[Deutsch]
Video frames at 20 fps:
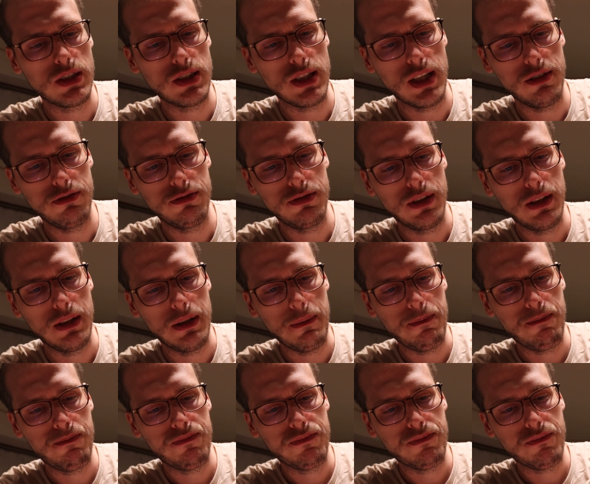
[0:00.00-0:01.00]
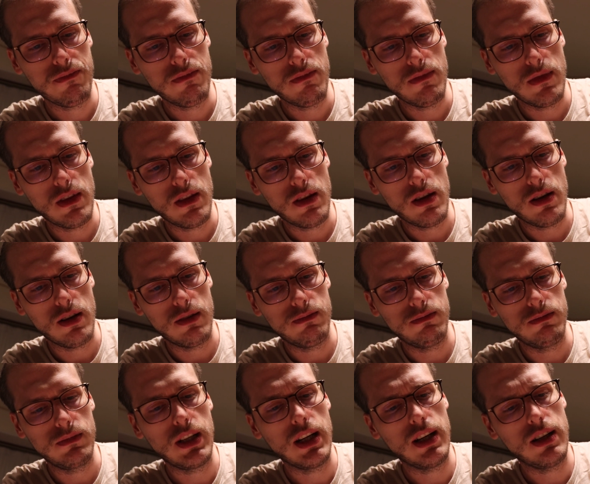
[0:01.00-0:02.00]
safe.
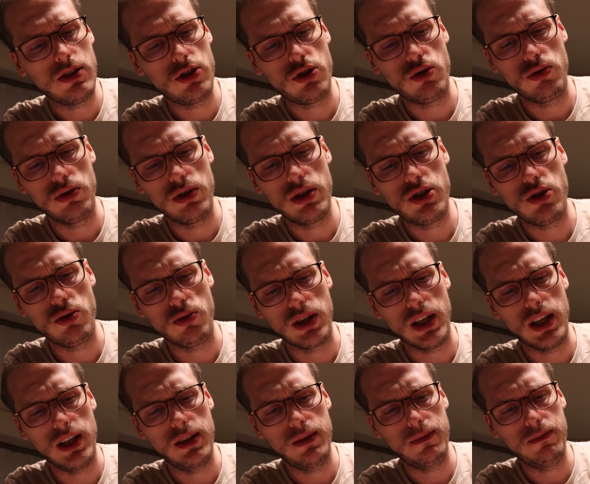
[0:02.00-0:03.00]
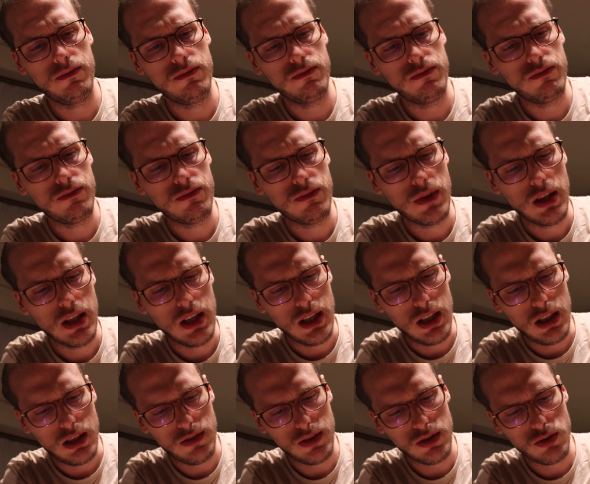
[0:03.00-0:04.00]
Ja, schon, ist schon geil.
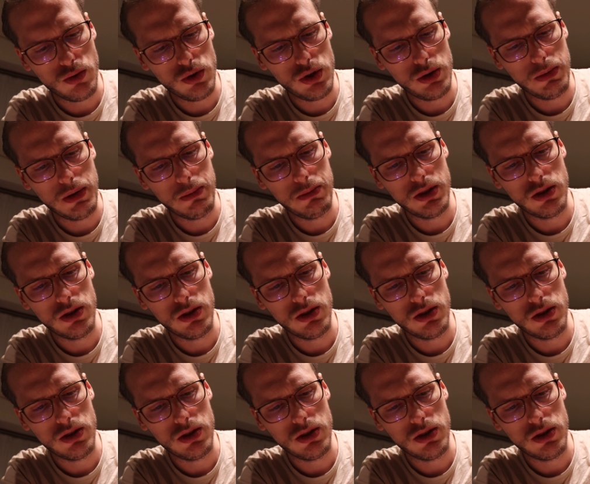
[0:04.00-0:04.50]
Ich versuche euch mal ein